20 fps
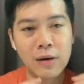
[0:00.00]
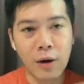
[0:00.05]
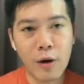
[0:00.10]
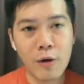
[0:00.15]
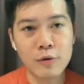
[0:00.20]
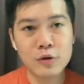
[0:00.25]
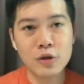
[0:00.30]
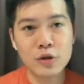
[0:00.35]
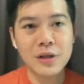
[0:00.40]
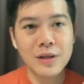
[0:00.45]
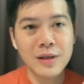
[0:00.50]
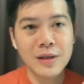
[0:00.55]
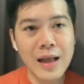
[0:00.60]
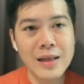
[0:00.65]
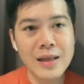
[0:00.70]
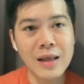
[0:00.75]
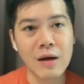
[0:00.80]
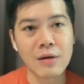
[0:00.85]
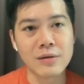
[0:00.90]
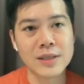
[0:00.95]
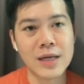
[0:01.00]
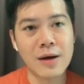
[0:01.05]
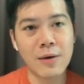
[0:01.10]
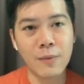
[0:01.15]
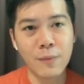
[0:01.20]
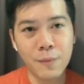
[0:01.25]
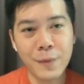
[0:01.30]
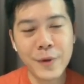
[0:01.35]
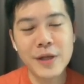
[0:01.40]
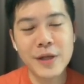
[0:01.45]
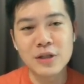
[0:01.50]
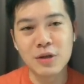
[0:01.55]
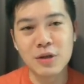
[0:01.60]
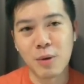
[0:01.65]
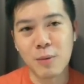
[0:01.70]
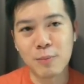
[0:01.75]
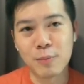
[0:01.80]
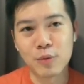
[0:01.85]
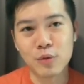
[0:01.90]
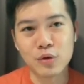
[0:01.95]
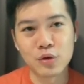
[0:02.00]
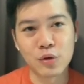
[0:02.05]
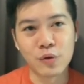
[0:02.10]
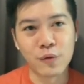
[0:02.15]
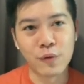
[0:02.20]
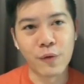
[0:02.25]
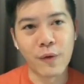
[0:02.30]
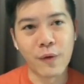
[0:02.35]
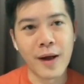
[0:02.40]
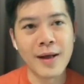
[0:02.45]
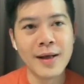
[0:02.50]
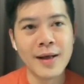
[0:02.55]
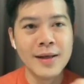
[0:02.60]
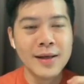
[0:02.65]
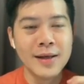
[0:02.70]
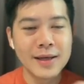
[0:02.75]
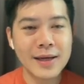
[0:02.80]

然后去探讨一下为什么不舒服啊？